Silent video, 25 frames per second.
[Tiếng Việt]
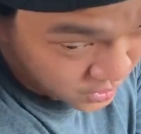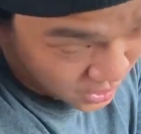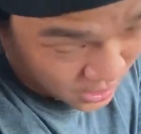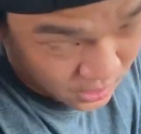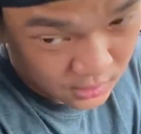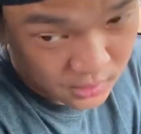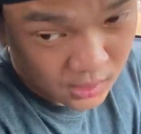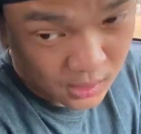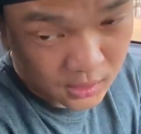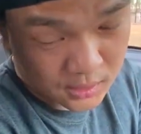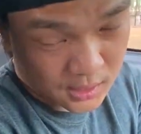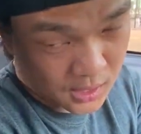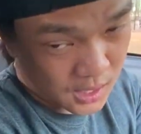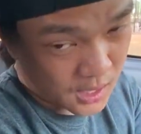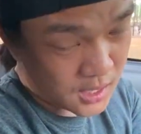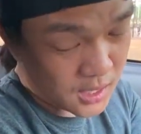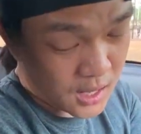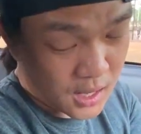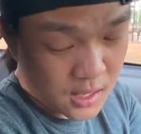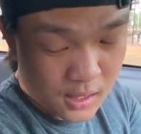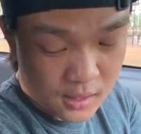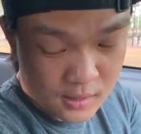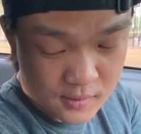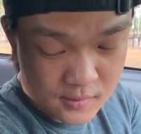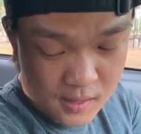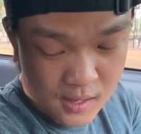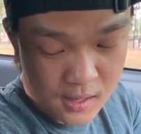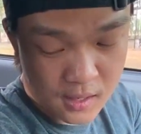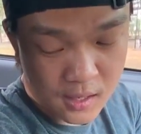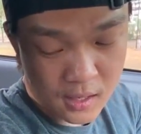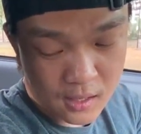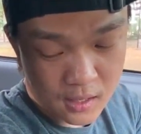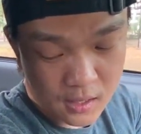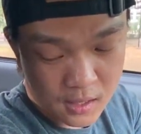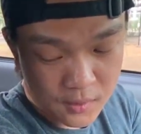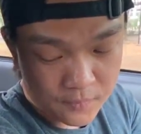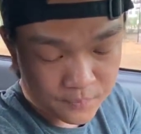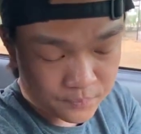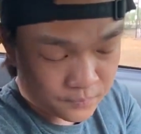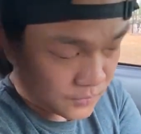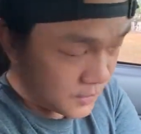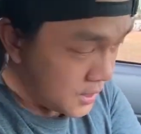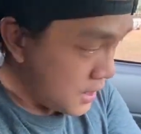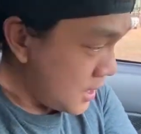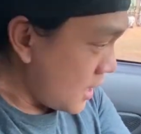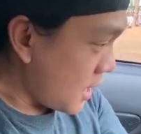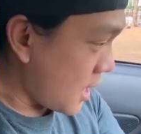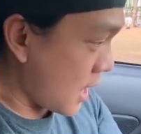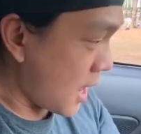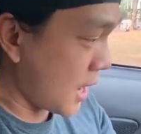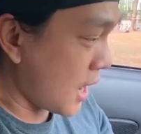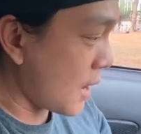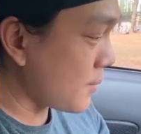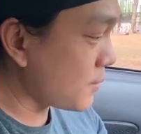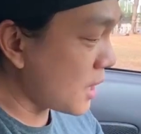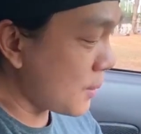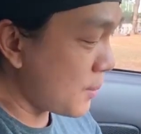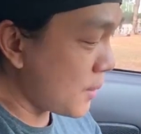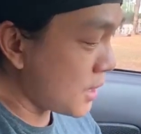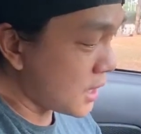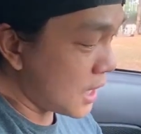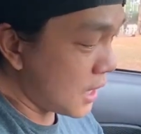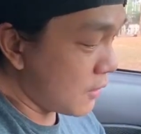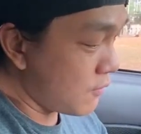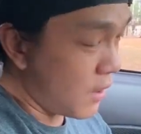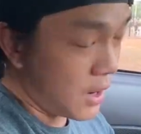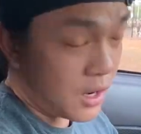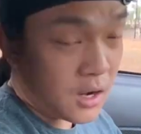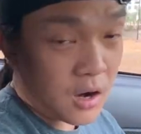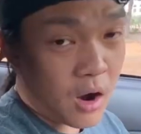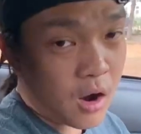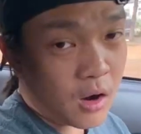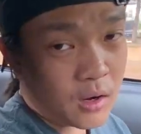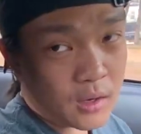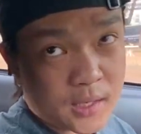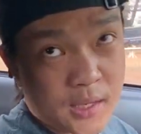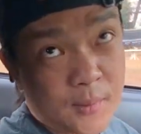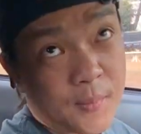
nhưng thực tế với những xe này á hàng aftermarket vẫn ngon